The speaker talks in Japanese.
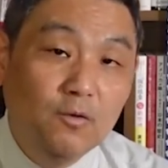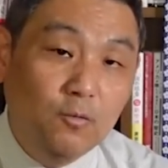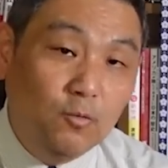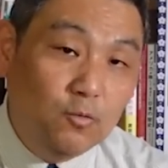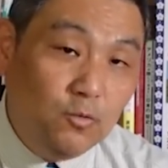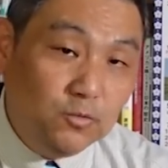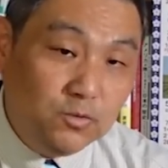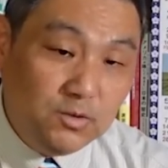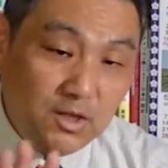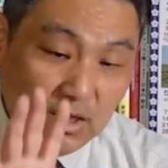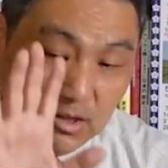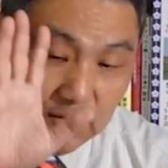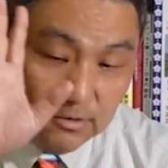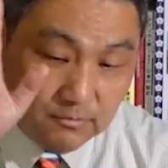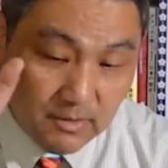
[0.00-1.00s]
起こっ
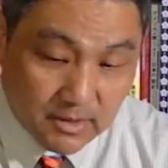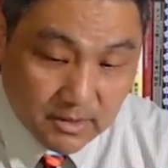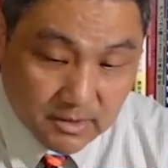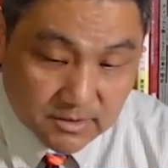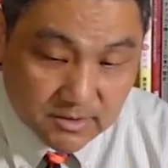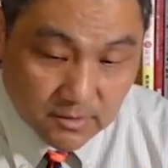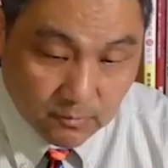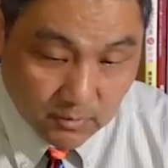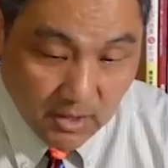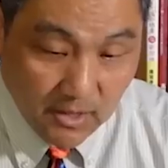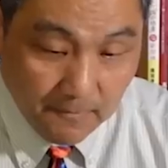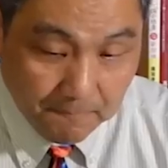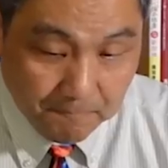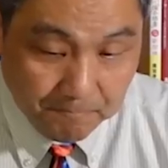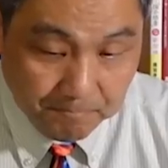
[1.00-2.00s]
ているわけですよね。